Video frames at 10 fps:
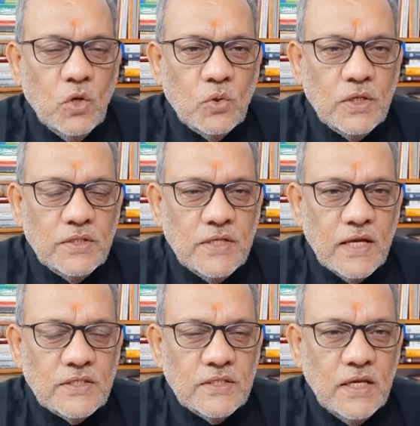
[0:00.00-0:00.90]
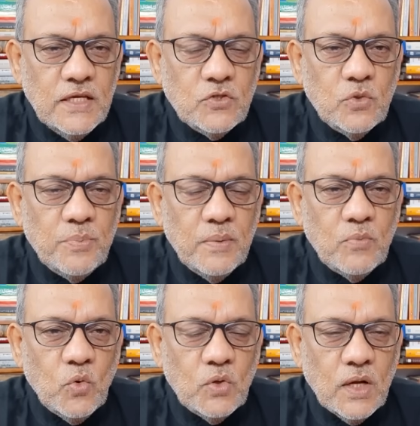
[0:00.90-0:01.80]
क्योंकि जैसे ही
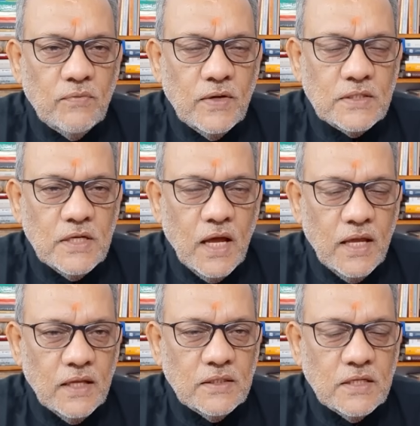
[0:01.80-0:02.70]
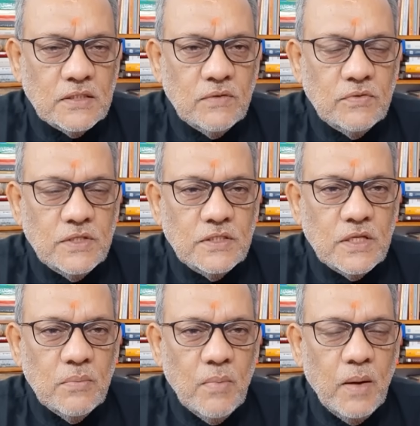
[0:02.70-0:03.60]
सुप्रीम कोर्ट का फैसला आया था सर्विसेज
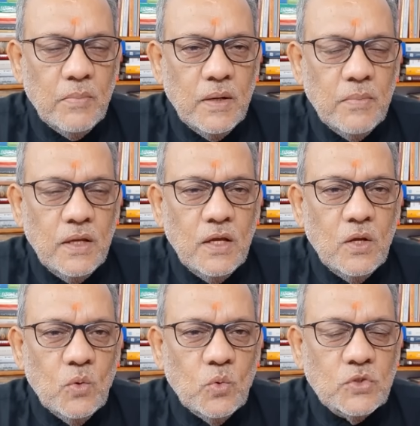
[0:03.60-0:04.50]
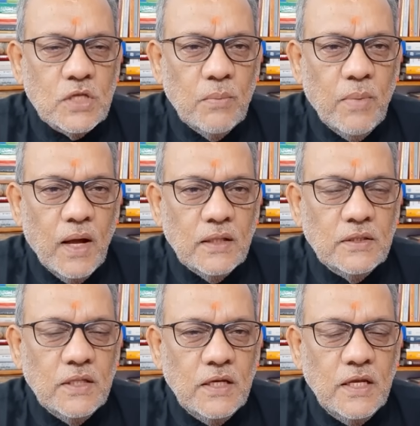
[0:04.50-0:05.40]
के मामले में उसके बाद
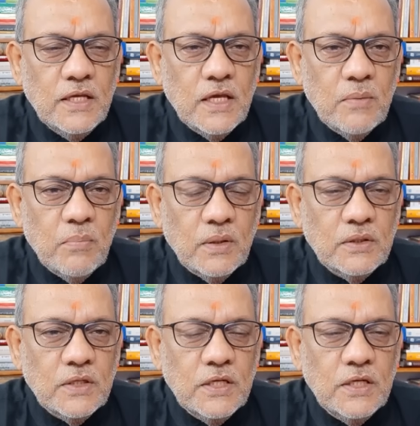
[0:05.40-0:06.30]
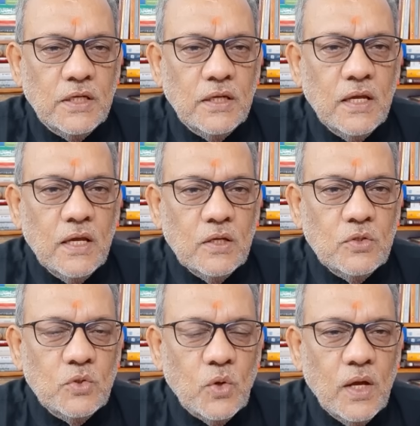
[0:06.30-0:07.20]
दिल्ली के मंत्री
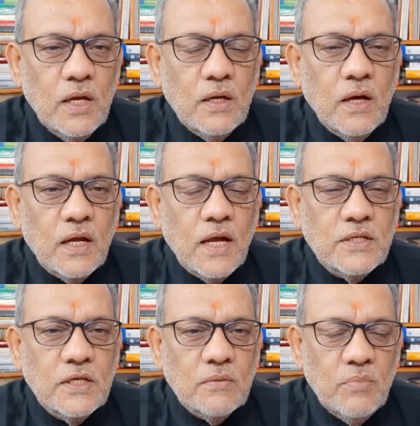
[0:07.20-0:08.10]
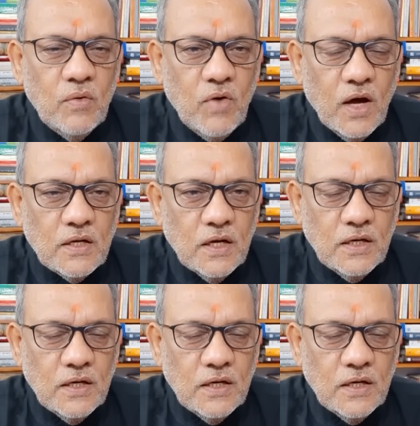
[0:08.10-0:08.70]
जो है अराजक व्यवहार